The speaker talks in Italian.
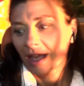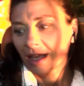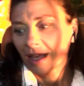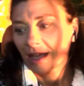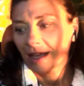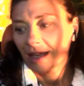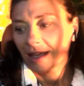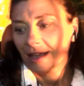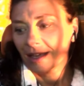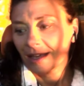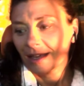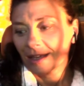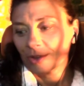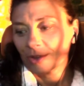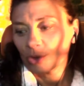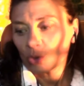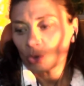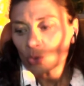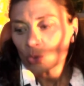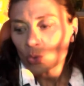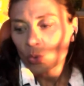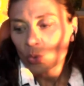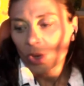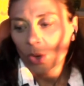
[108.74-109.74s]
Eh,
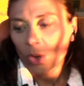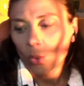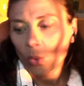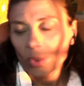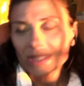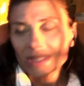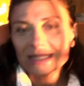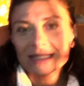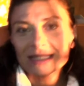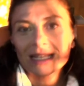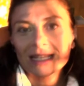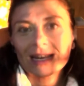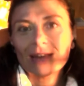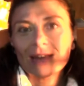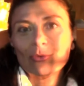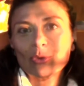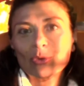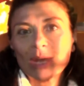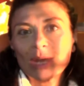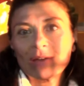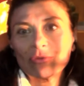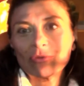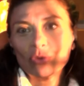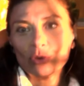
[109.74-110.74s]
dunque questo era un
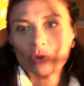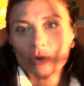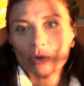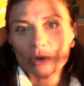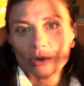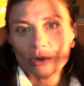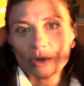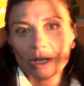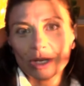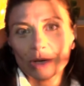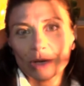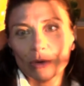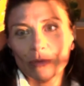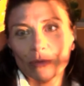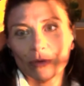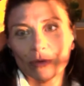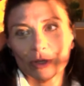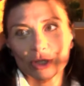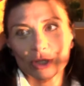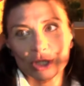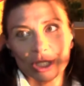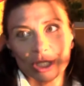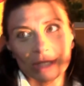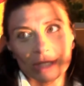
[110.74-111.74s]
lavoro che lui
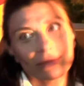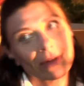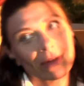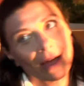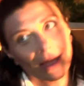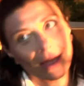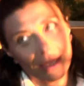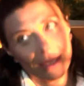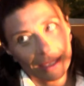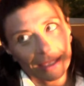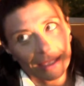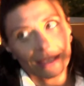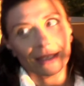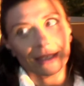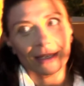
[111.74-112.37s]
faceva e,